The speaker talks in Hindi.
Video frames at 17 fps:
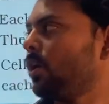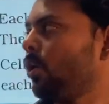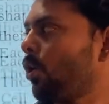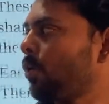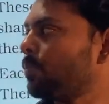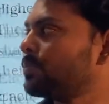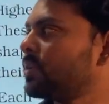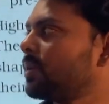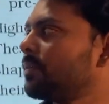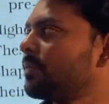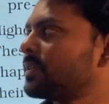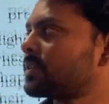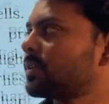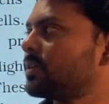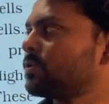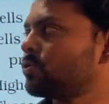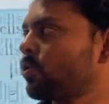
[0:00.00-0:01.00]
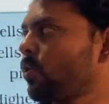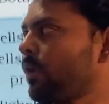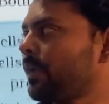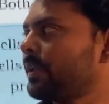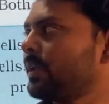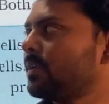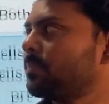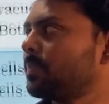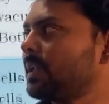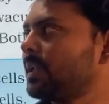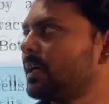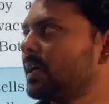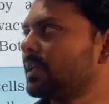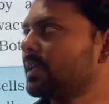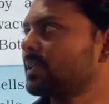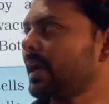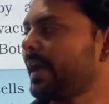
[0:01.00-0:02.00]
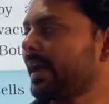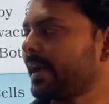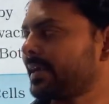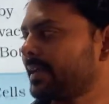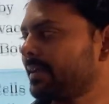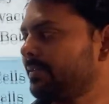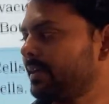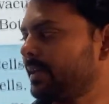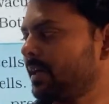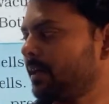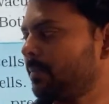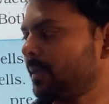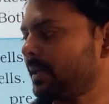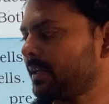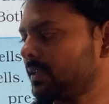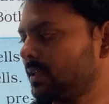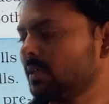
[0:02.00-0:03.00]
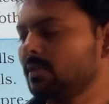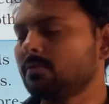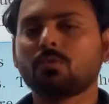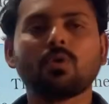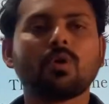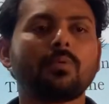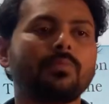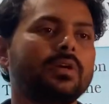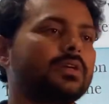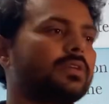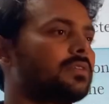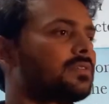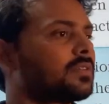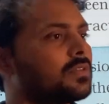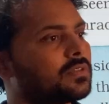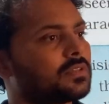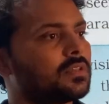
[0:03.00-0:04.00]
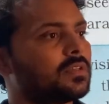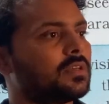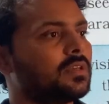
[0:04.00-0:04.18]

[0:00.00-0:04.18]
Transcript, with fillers: ऑब्जर्वेशन जो ऑनियन पील का था एक्टिविटी हमारी थी वो हमने डिस्कस